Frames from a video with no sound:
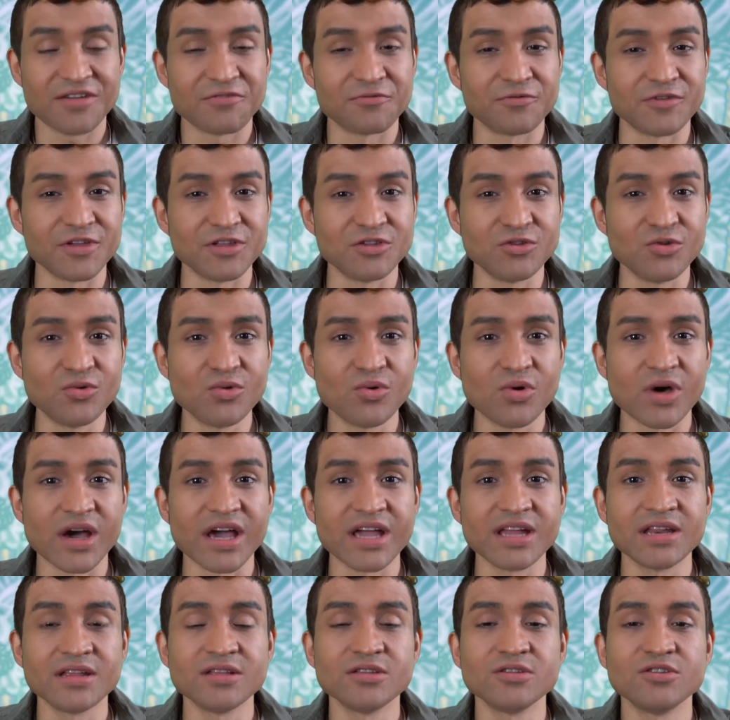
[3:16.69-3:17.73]
Wenn du
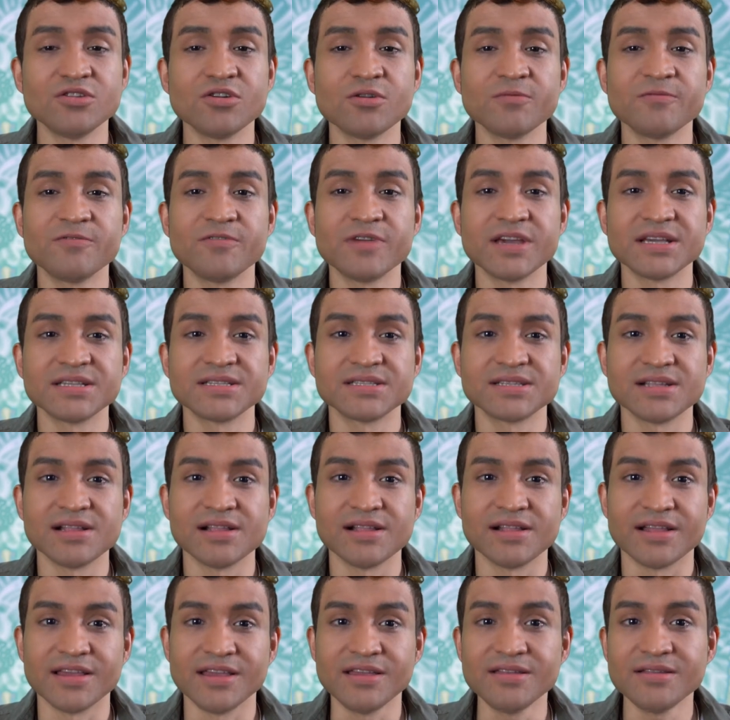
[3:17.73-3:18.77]
einen
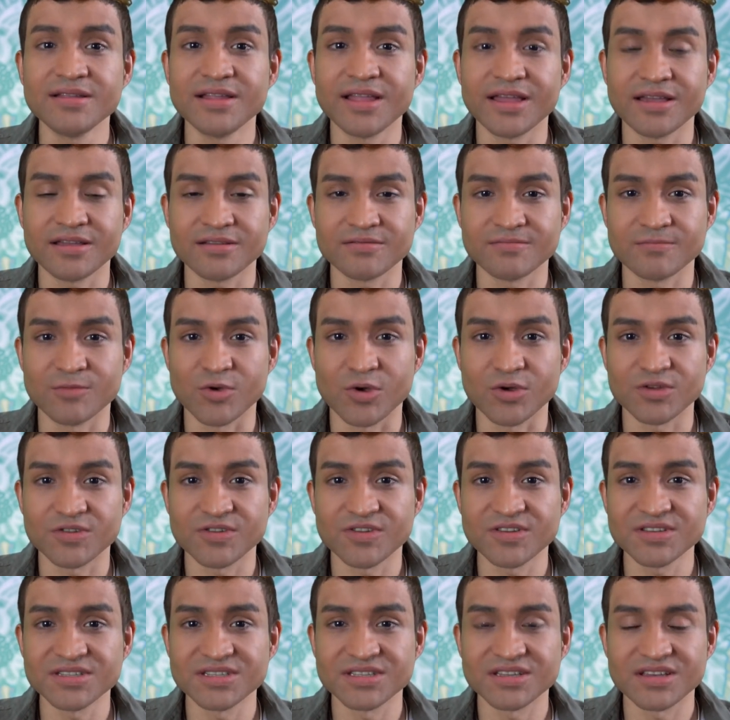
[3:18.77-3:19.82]
Jobwechsel hinlegen
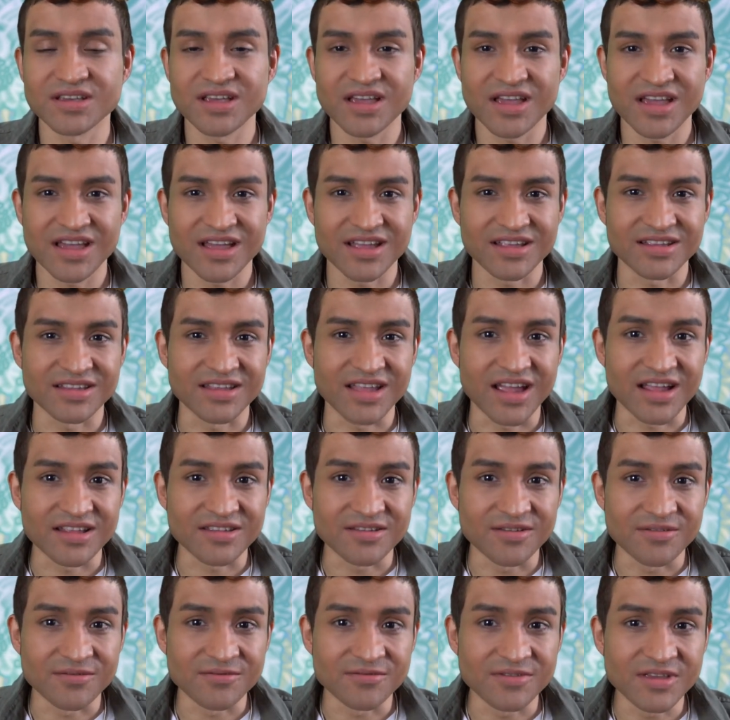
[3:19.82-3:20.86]
möchtest,
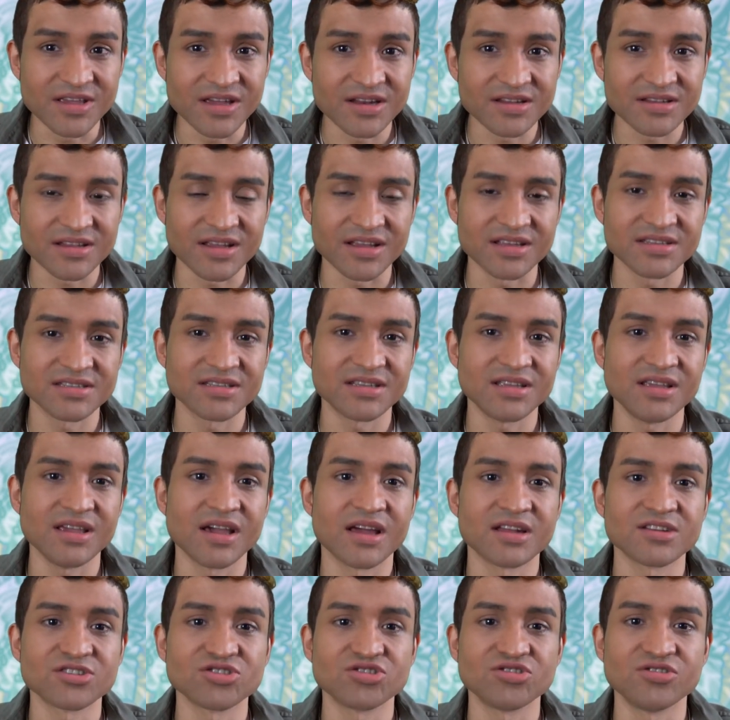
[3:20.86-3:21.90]
dann wird es
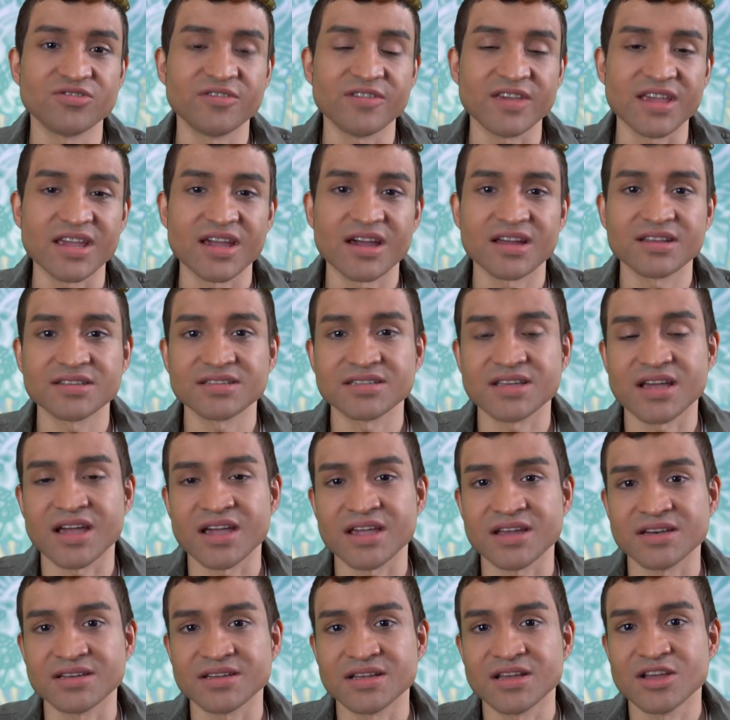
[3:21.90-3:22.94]
dir schwer
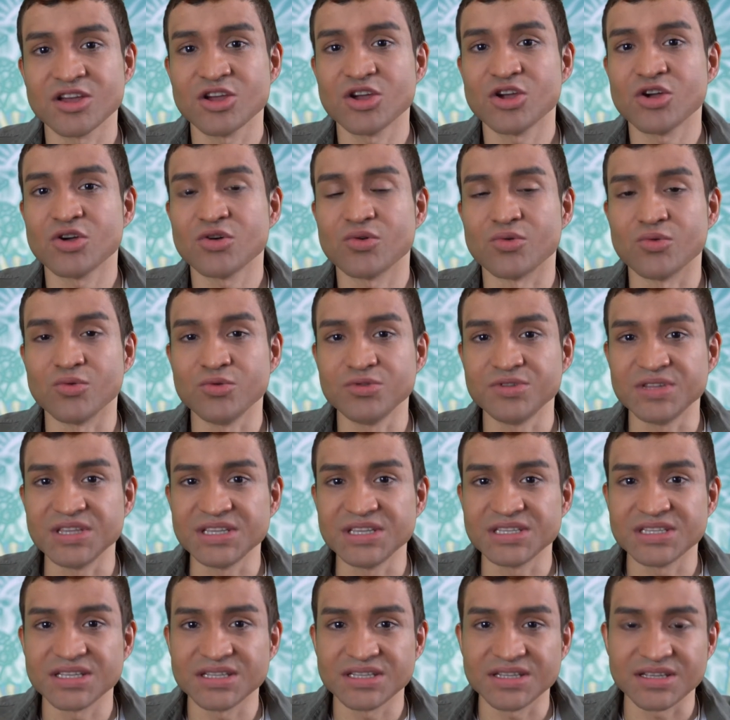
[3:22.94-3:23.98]
sein und
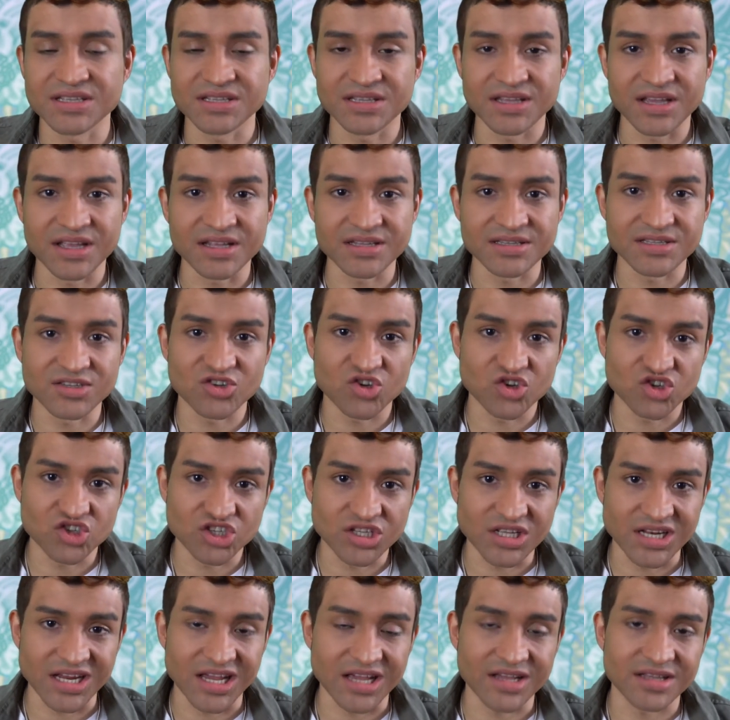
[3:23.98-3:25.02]
diese Tendenz
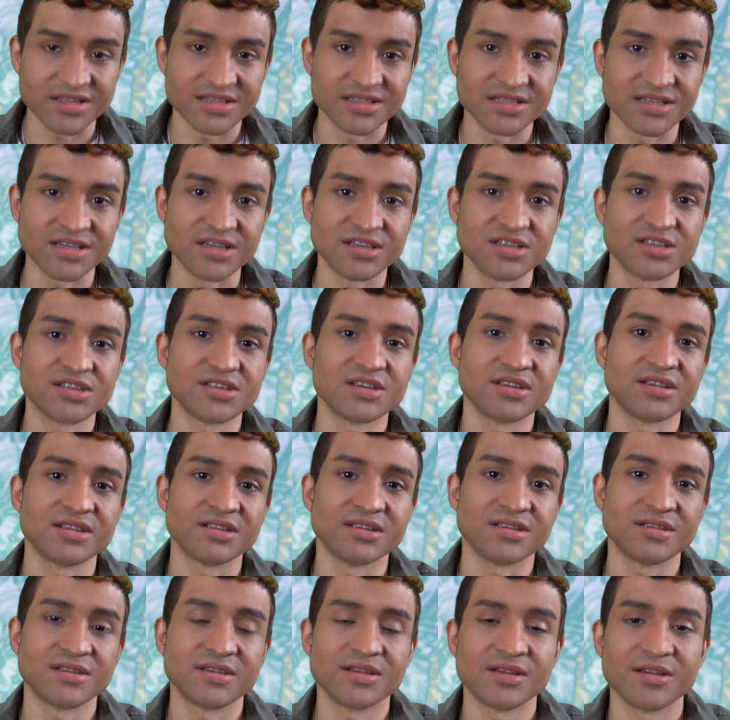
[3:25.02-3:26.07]
streckt sich
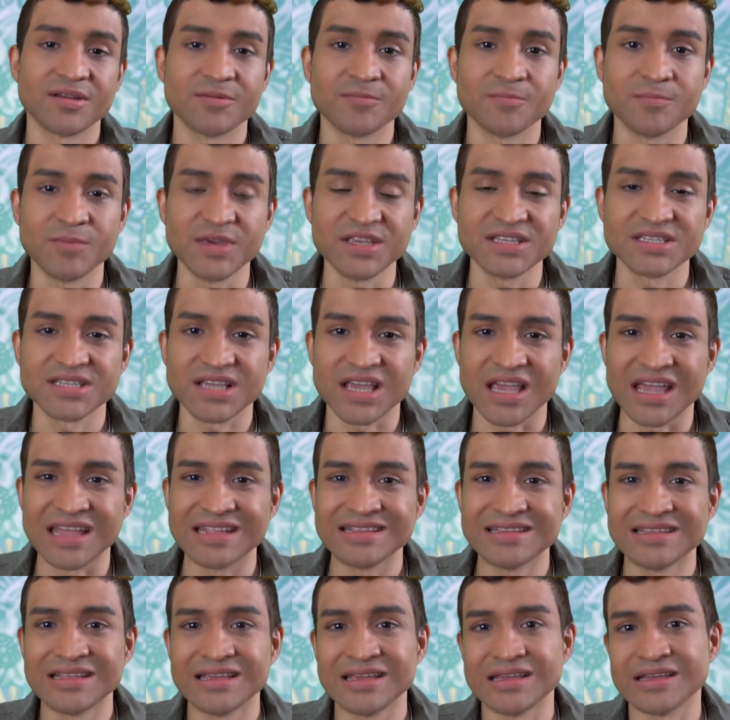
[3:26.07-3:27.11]
bis
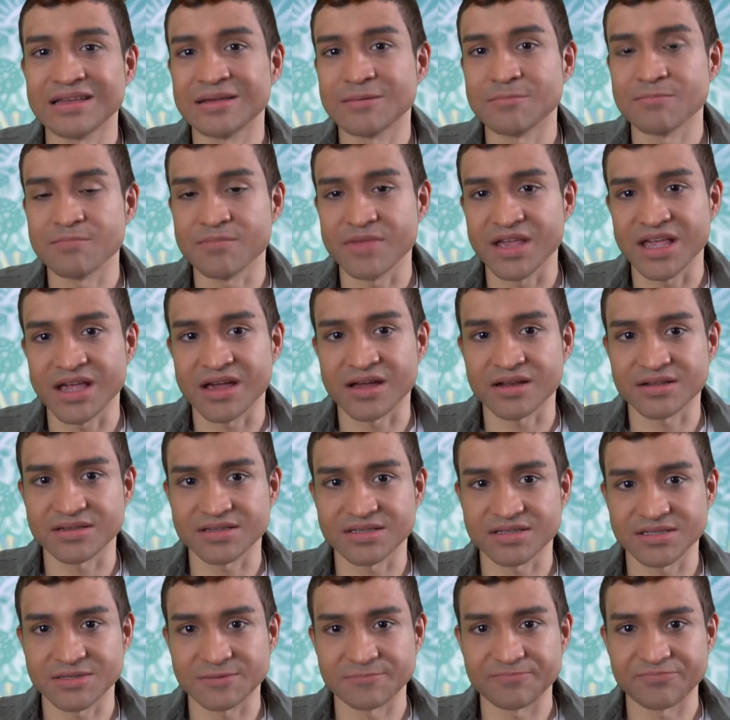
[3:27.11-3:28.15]
Ende
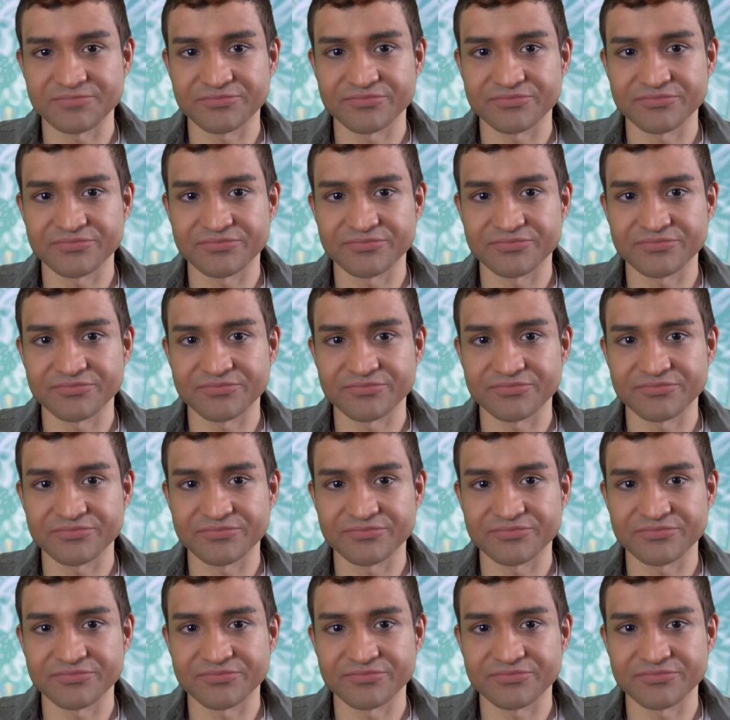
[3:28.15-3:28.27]
März.